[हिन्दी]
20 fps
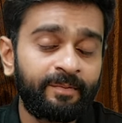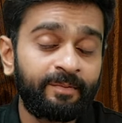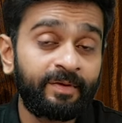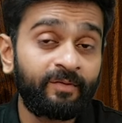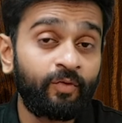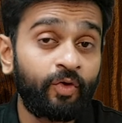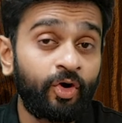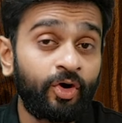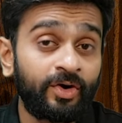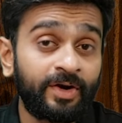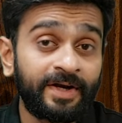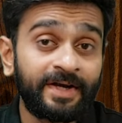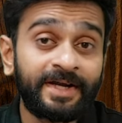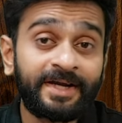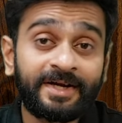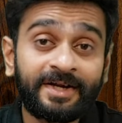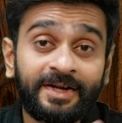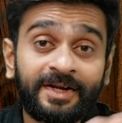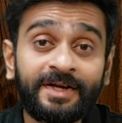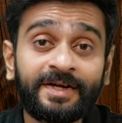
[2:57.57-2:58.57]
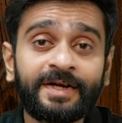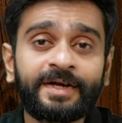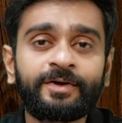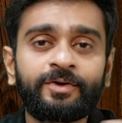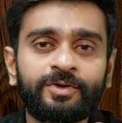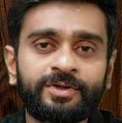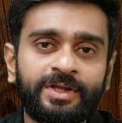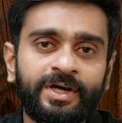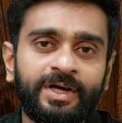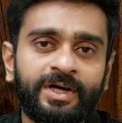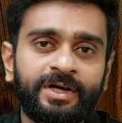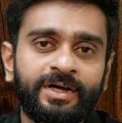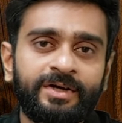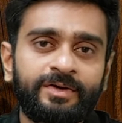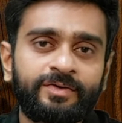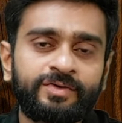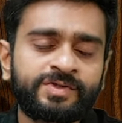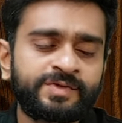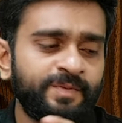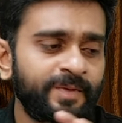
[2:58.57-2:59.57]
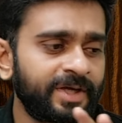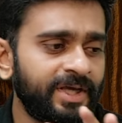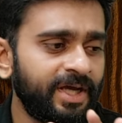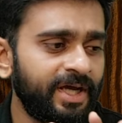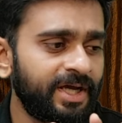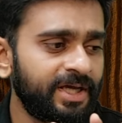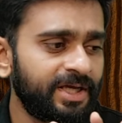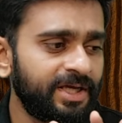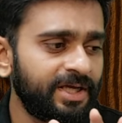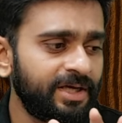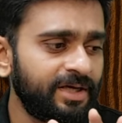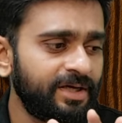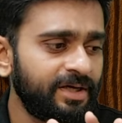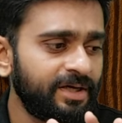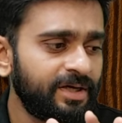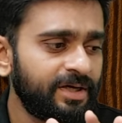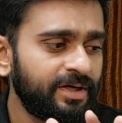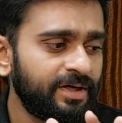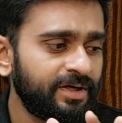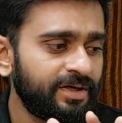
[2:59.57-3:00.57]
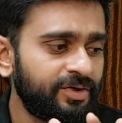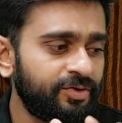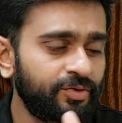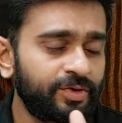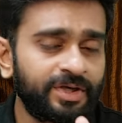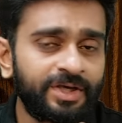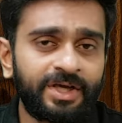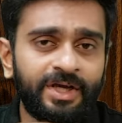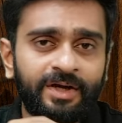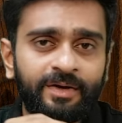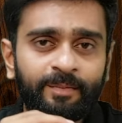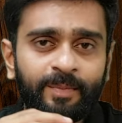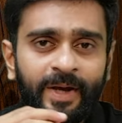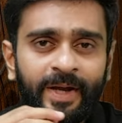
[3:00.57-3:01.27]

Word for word: वहाँ पे वो ऑलरेडी ट्रीटेड होता है उसमें क्या है कि क्योंकि ये